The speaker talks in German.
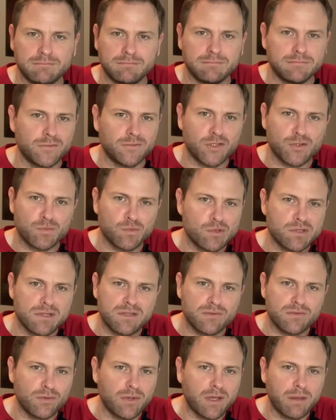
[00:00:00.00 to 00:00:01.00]
Das muss ich
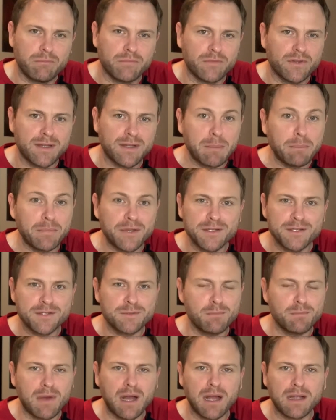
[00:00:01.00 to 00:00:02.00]
zugeben, da bin ich
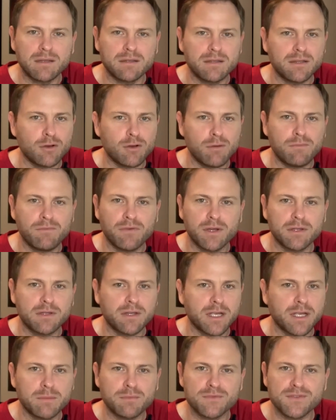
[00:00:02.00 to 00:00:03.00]
Marketingopfer,
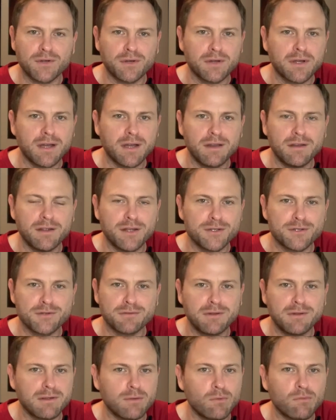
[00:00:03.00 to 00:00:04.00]
da gibt es auch keine
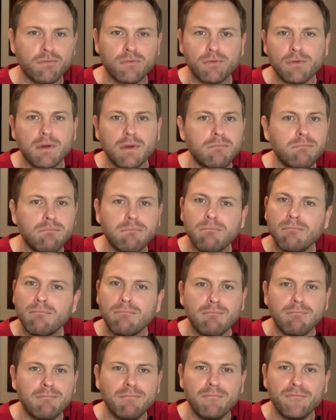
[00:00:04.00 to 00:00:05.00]
Entschuldigung für.
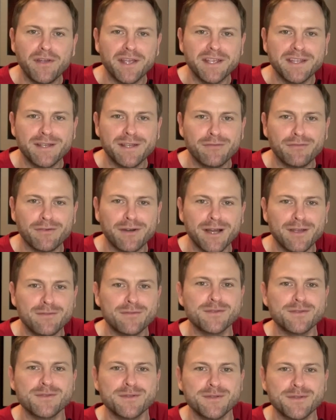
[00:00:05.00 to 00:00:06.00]
Wer hier frei
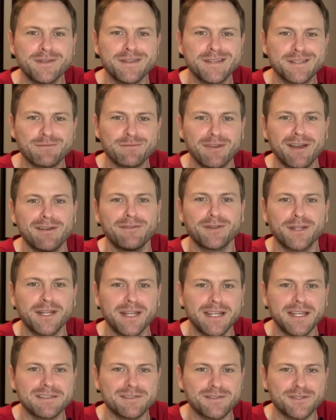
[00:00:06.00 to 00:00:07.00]
von Sünde ist, werfe den
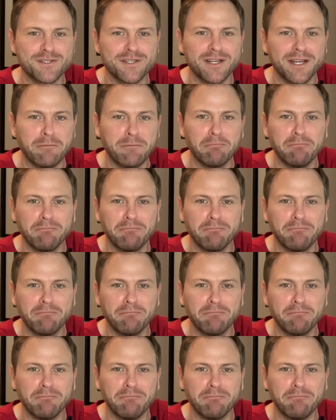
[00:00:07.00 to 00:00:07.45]
ersten Stein.